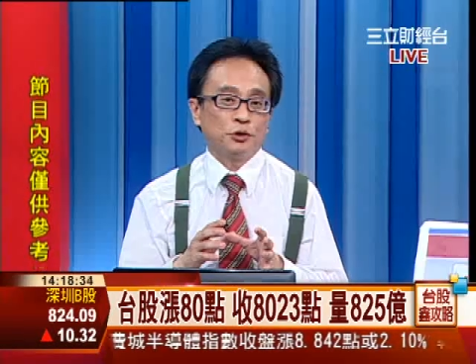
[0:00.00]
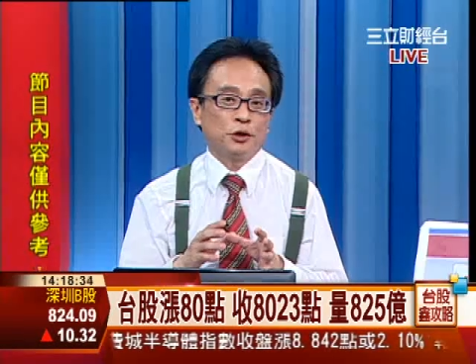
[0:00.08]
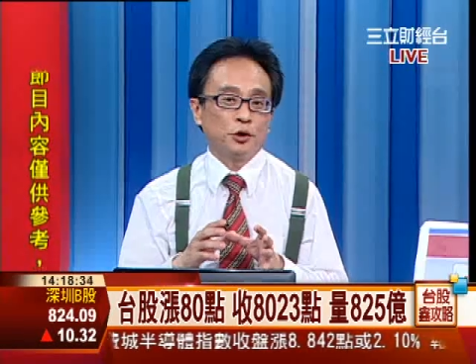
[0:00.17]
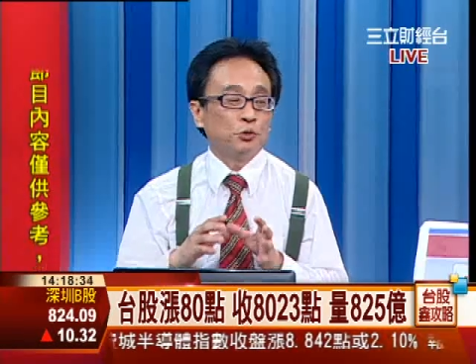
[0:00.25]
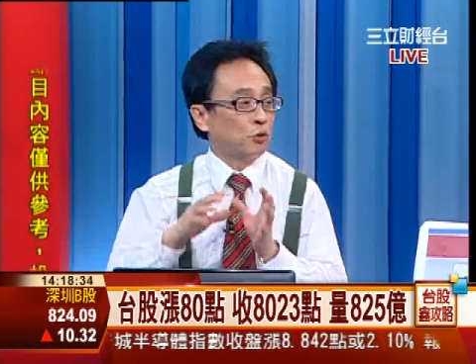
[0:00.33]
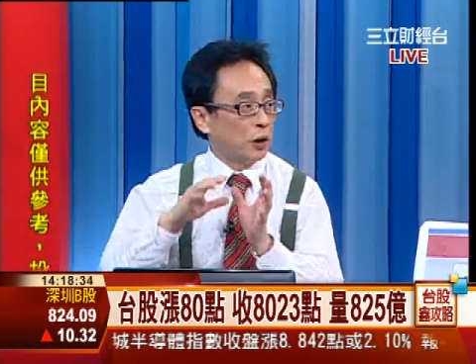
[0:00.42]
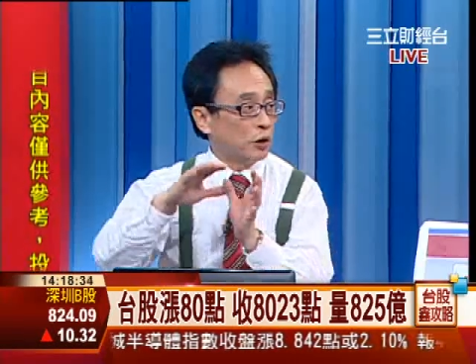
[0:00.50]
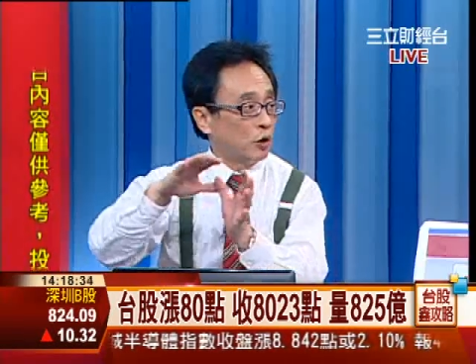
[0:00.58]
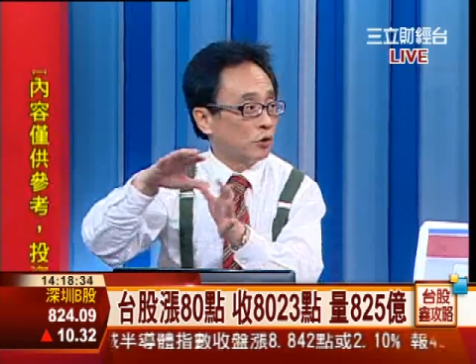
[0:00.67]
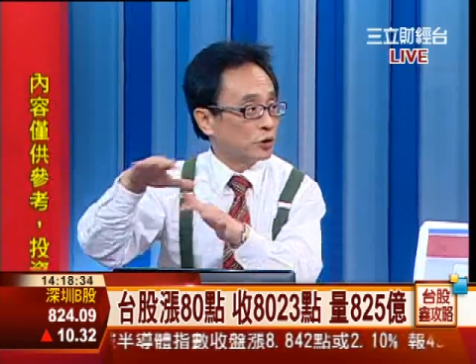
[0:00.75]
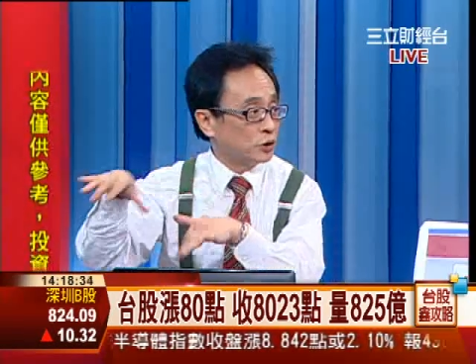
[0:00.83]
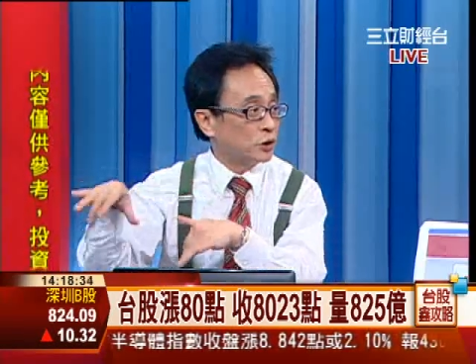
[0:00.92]
确，攸关
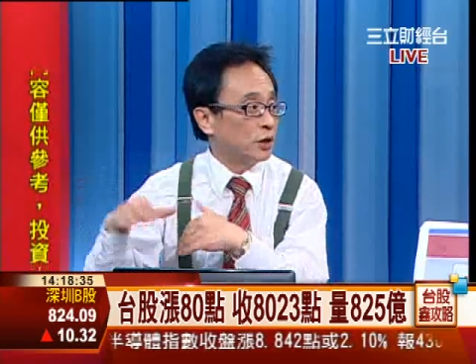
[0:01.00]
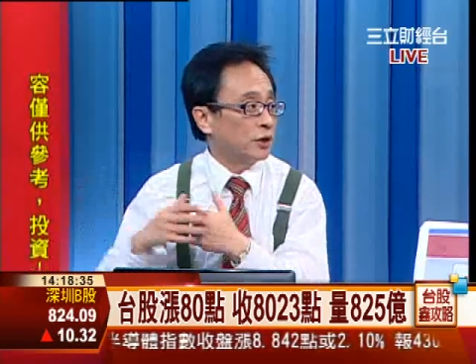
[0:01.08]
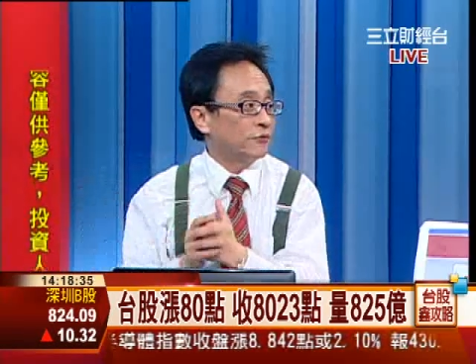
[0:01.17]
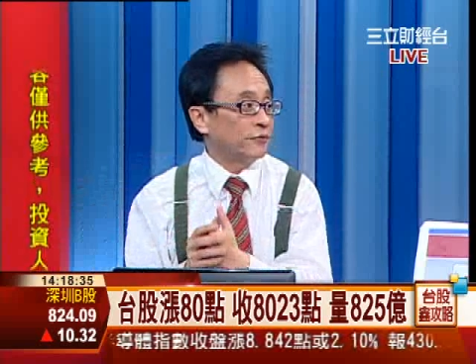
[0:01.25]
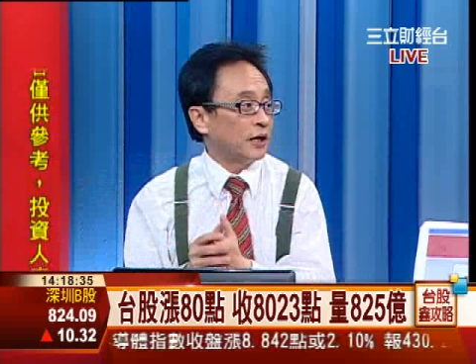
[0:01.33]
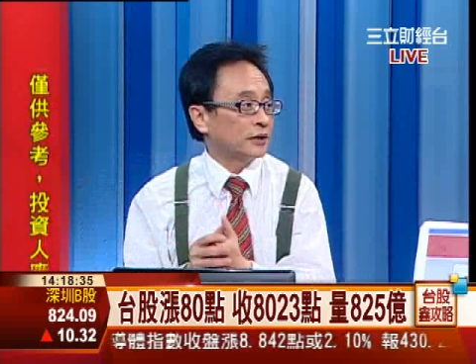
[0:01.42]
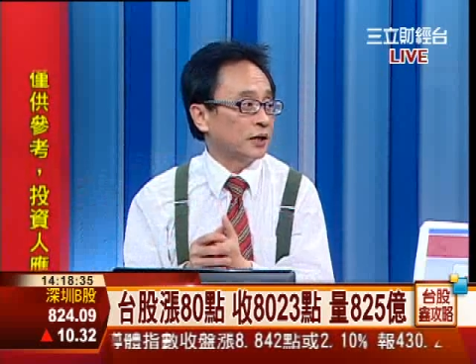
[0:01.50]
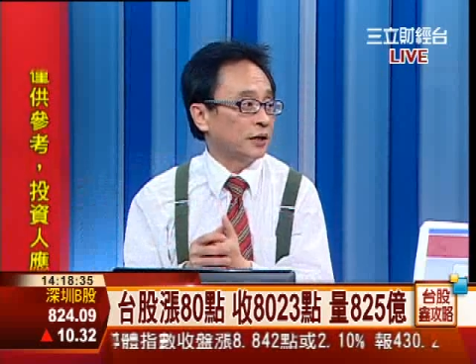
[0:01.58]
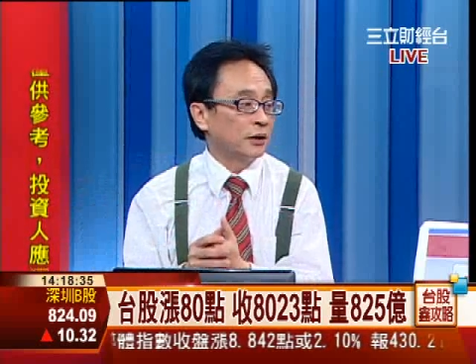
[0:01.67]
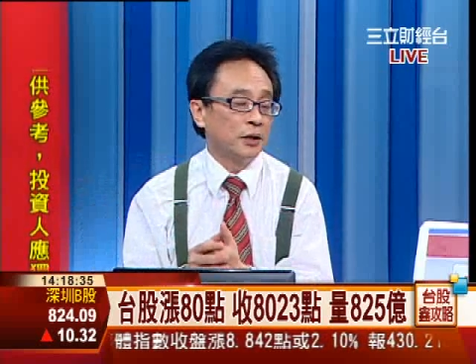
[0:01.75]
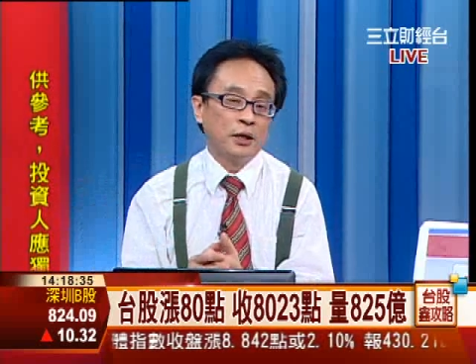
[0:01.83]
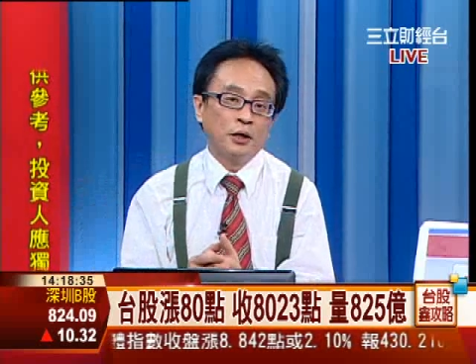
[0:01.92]
后市的一个发展。
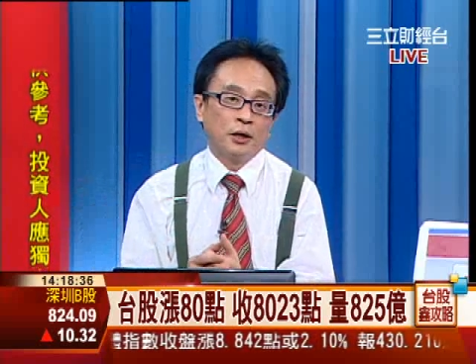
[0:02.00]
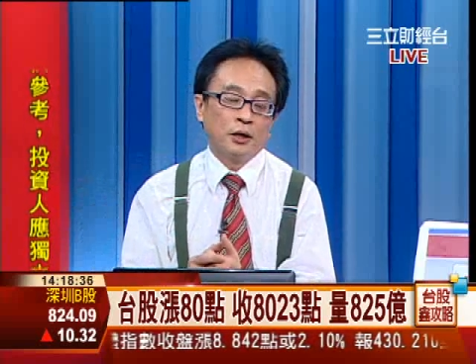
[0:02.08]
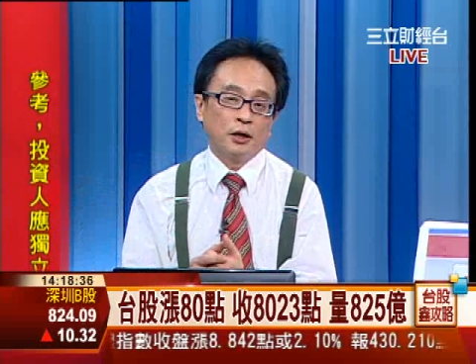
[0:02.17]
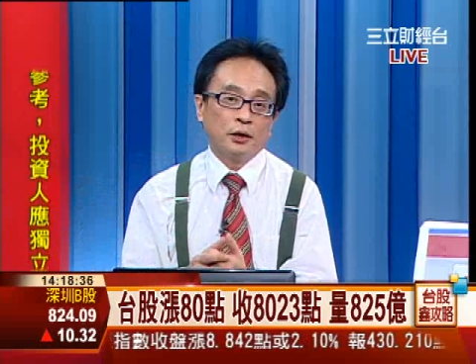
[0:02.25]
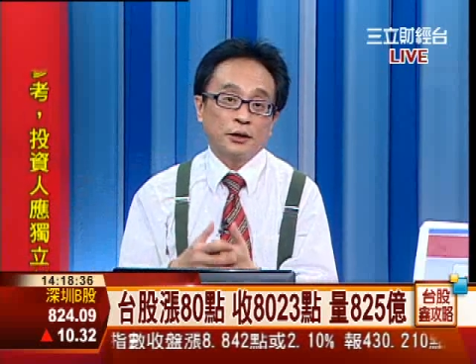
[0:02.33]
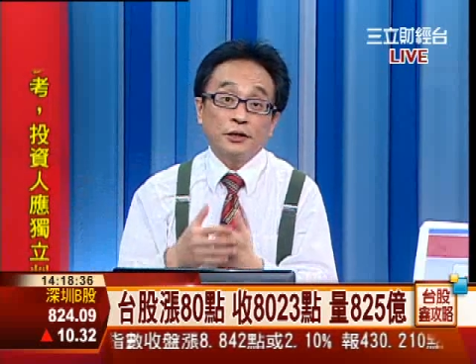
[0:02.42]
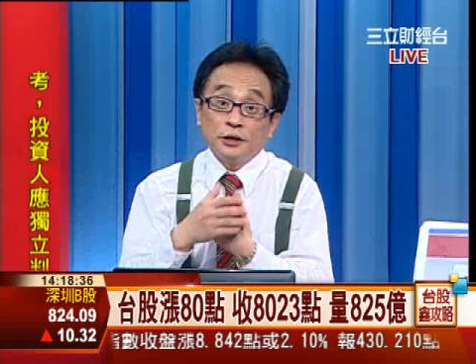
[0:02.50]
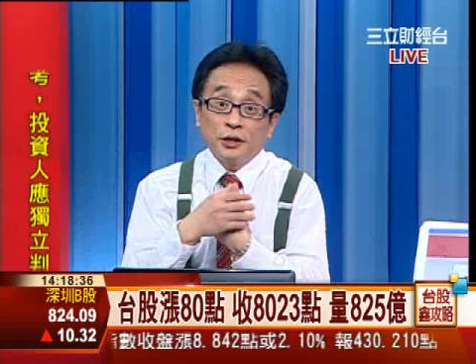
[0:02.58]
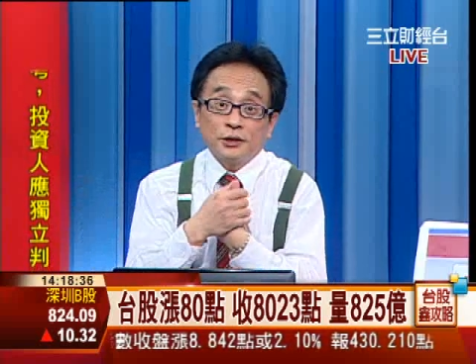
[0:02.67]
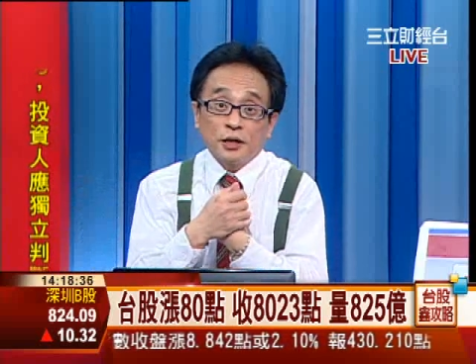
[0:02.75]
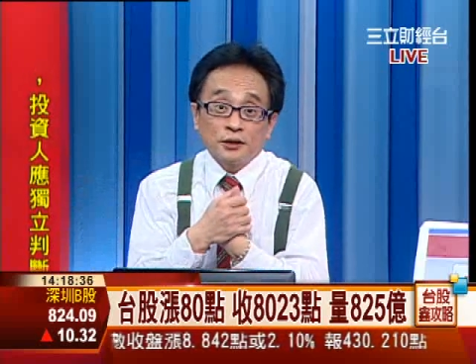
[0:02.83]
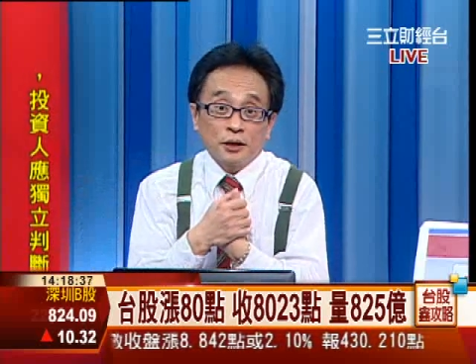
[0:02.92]
对对对，呃，台积
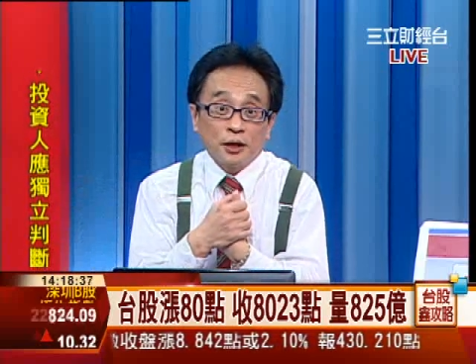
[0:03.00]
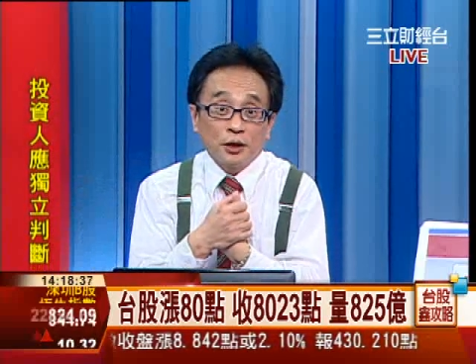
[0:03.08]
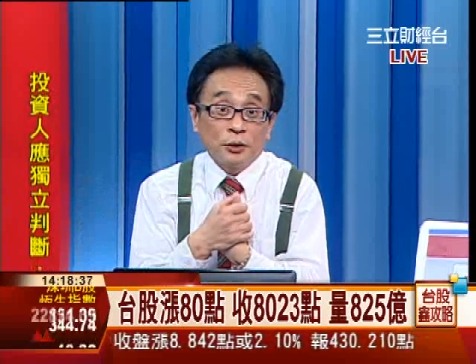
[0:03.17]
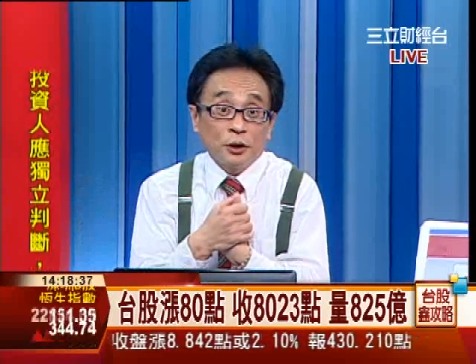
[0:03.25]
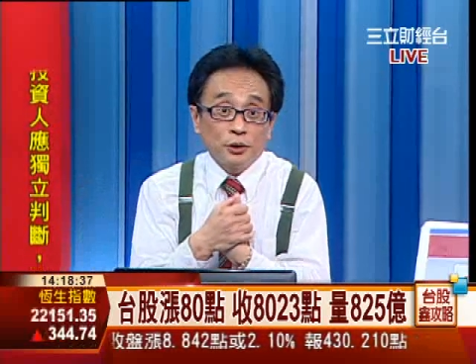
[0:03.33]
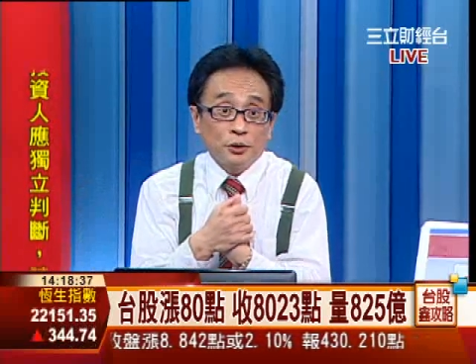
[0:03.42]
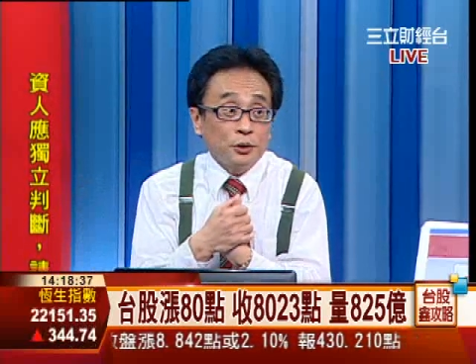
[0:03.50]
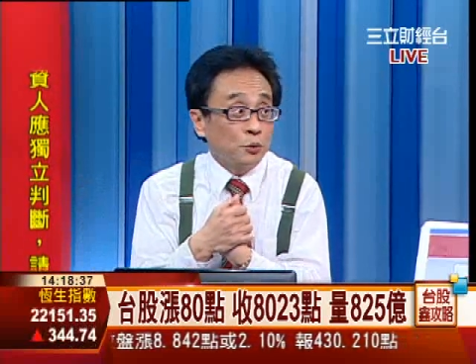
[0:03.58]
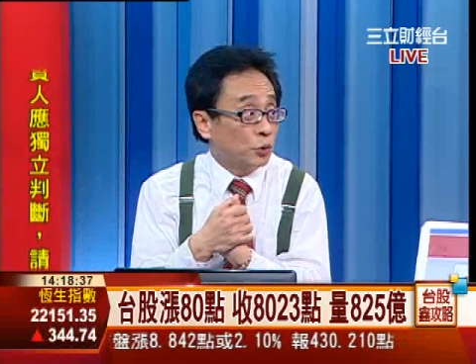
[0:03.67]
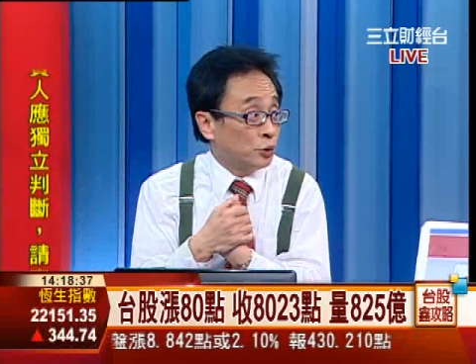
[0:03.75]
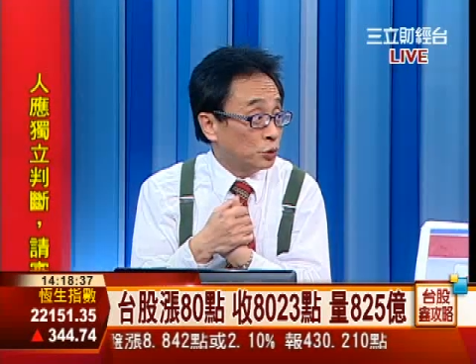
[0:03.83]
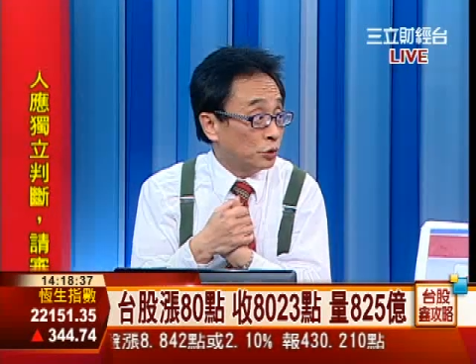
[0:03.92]
电涨上来有点有点
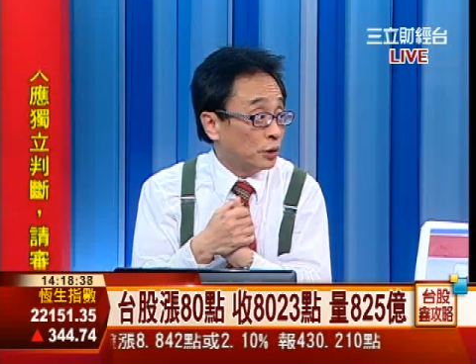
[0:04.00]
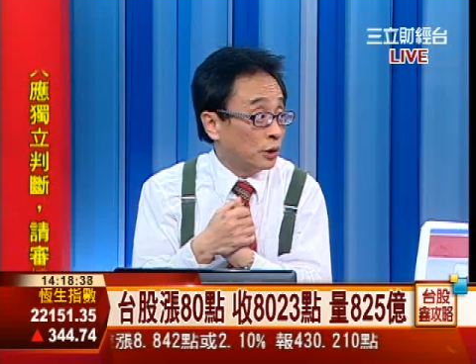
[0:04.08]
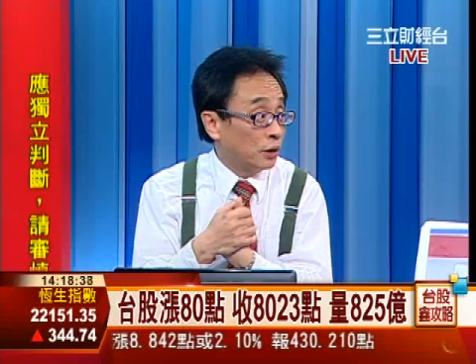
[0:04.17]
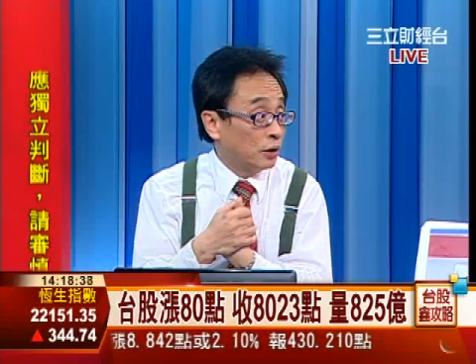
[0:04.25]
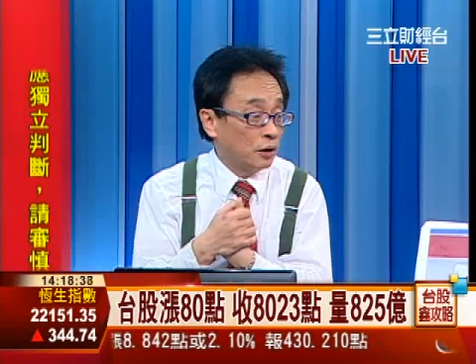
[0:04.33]
温吞了，